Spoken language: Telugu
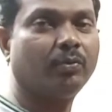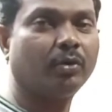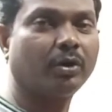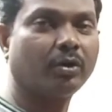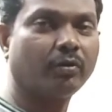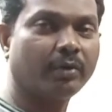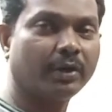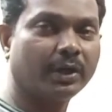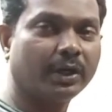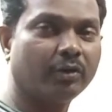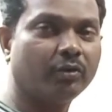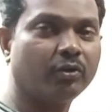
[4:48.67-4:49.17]
ఒక
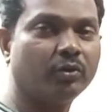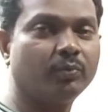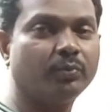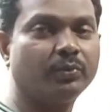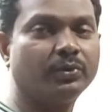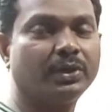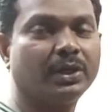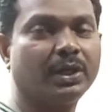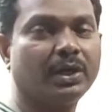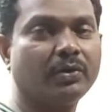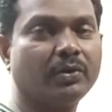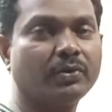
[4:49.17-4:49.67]
వన్ అవర్
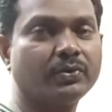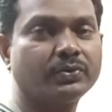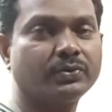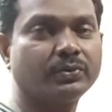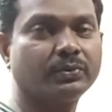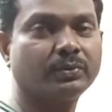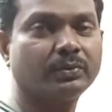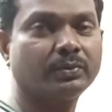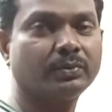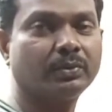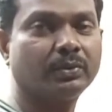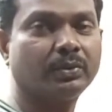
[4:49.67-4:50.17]
ముందు కావచ్చు
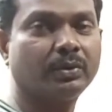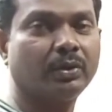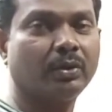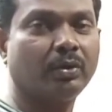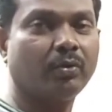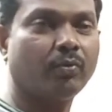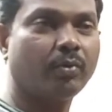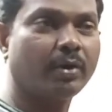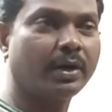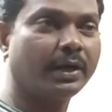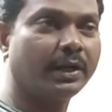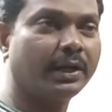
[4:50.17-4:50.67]

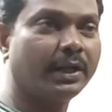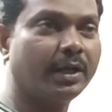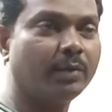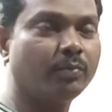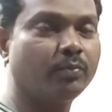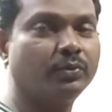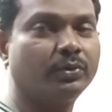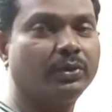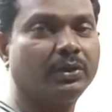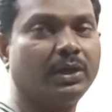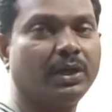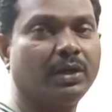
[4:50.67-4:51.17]
వన్ డే
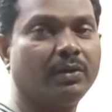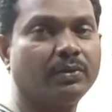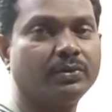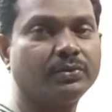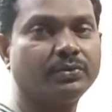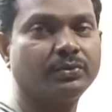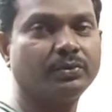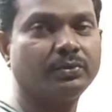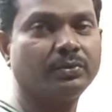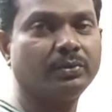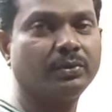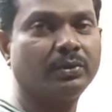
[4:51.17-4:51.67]
ముందు
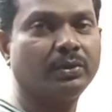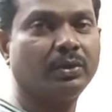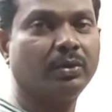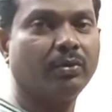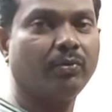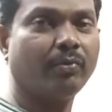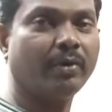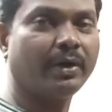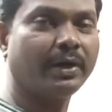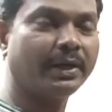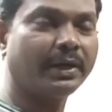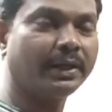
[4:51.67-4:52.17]
కావచ్చు
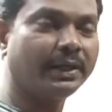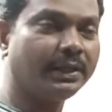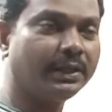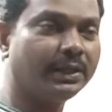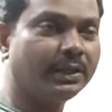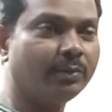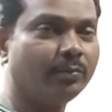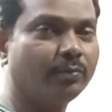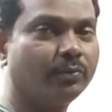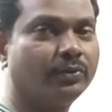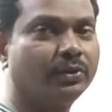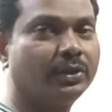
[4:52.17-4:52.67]
వన్
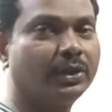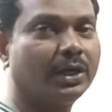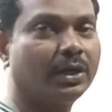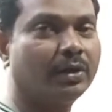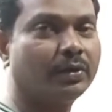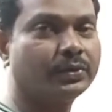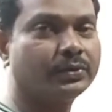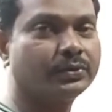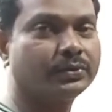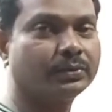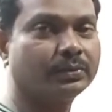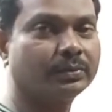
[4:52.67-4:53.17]
ఇయర్ ముందు
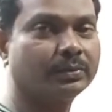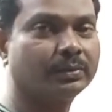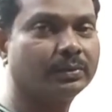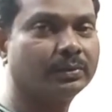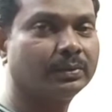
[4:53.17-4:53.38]
కావచ్చు